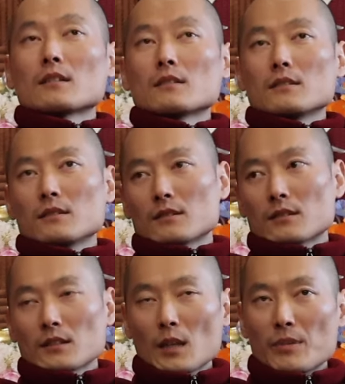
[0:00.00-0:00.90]

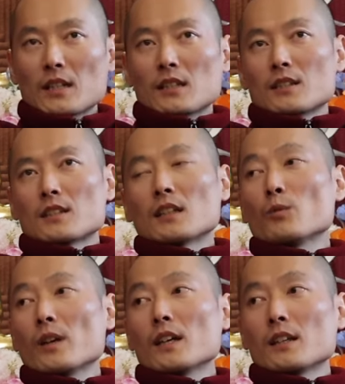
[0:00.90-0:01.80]
그 타이핑하는 시간
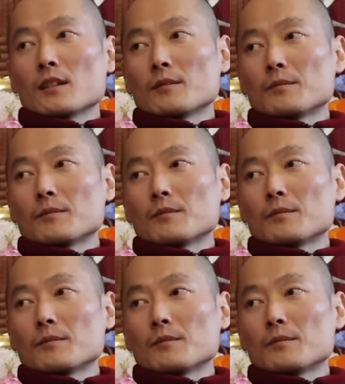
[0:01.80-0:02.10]
외에